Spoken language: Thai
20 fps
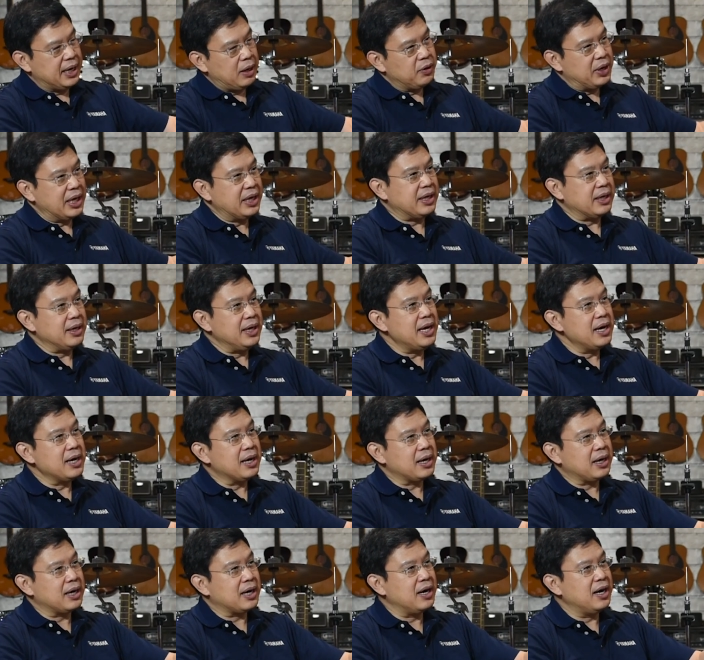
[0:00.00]
เกิดเราคิดถึงเรื่อง
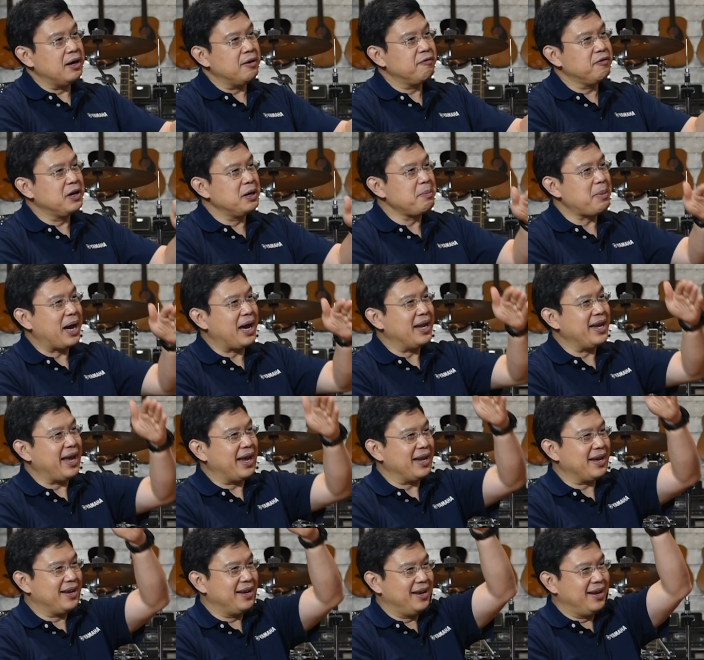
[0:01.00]
เคอร์ฟขึ้นมา
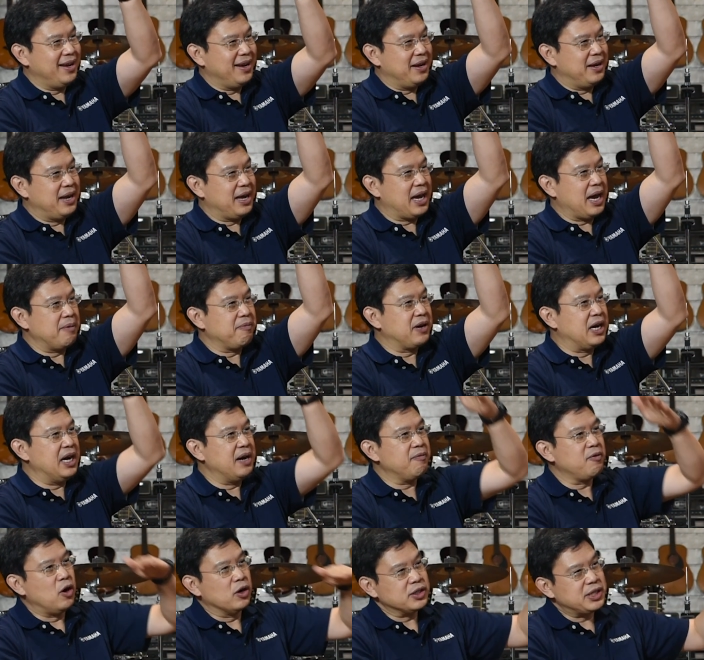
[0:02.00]
เนี่ยนะครับเค
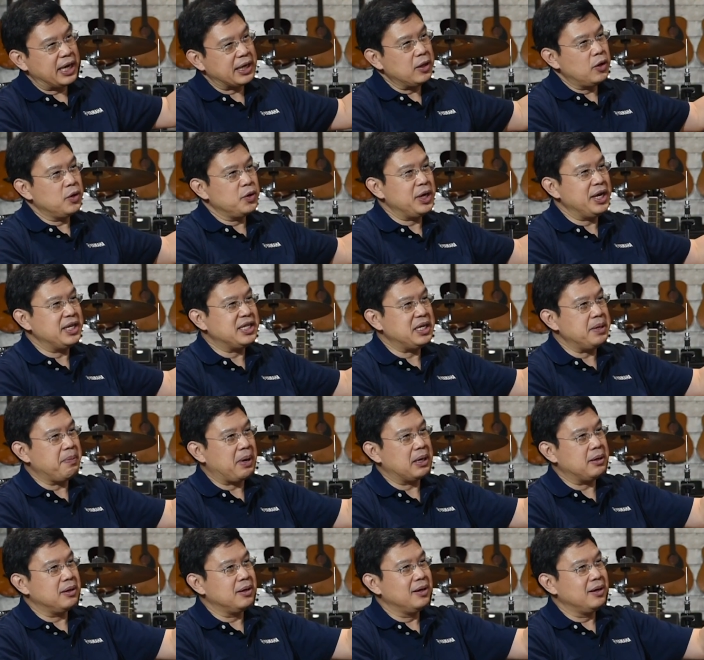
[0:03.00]
อร์ฟของเทคโนโลยีที่